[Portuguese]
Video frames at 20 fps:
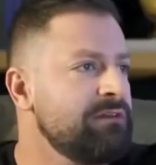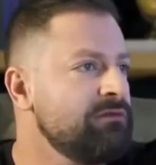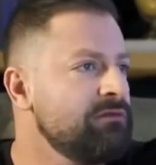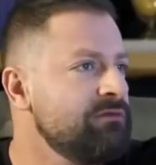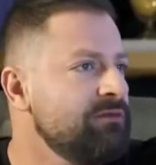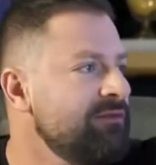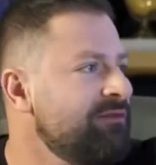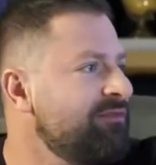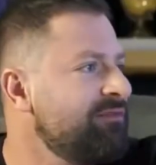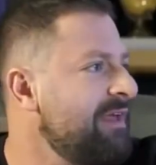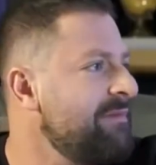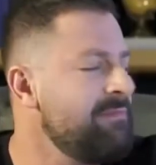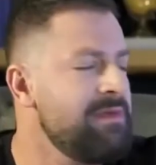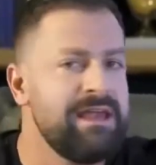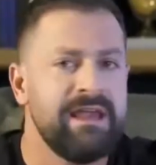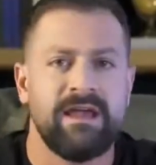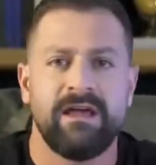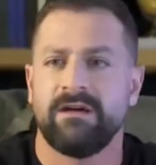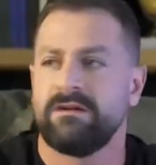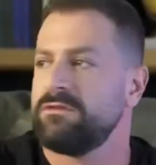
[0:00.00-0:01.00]
Do, do,
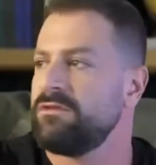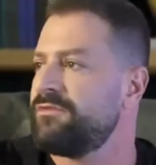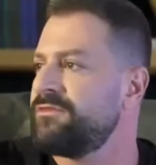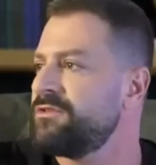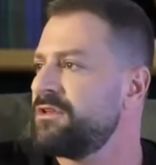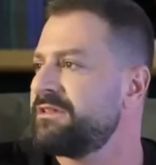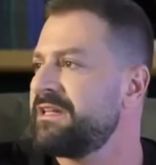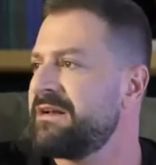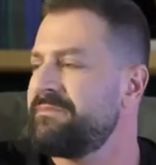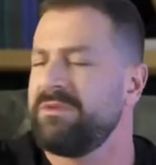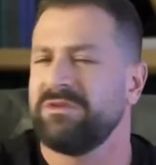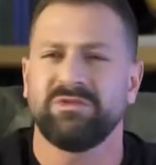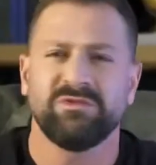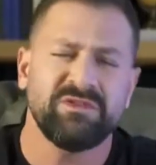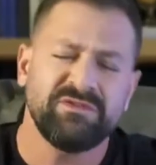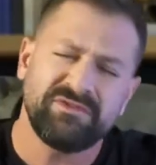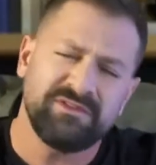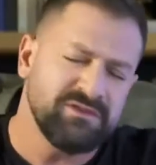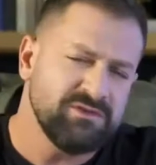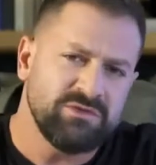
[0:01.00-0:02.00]
enfermeiro, do fisioterapeuta. Eu não
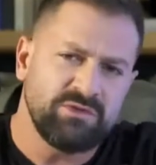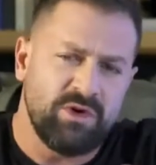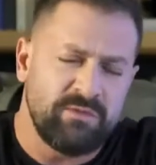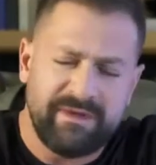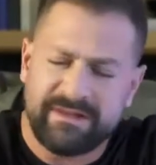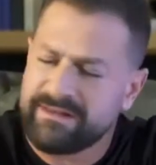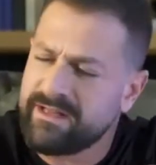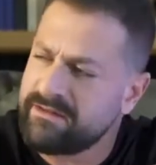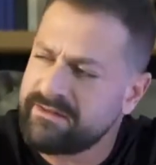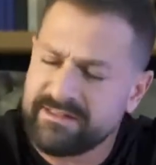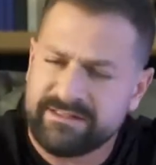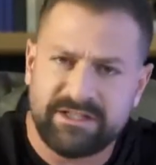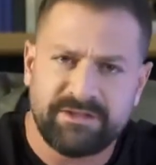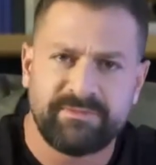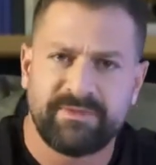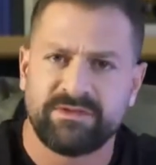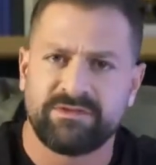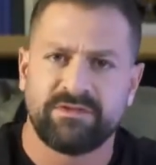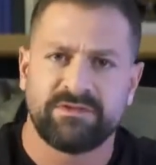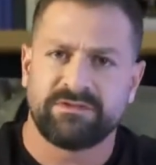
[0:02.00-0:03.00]
tô falando do comentário dessas
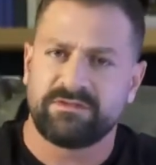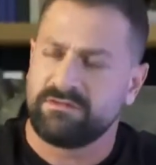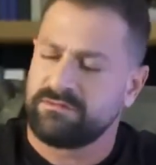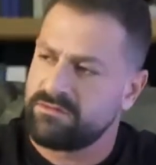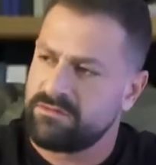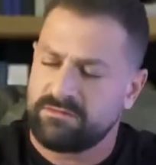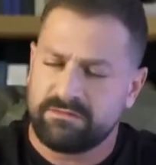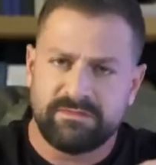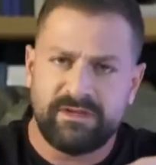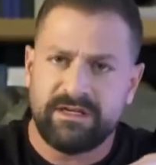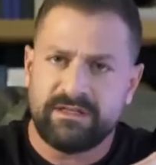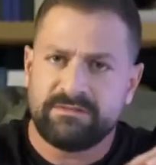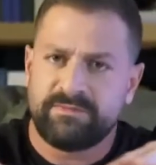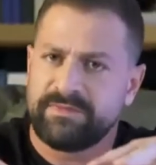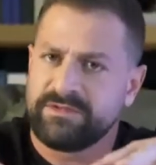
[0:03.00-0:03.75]
pessoas, são né?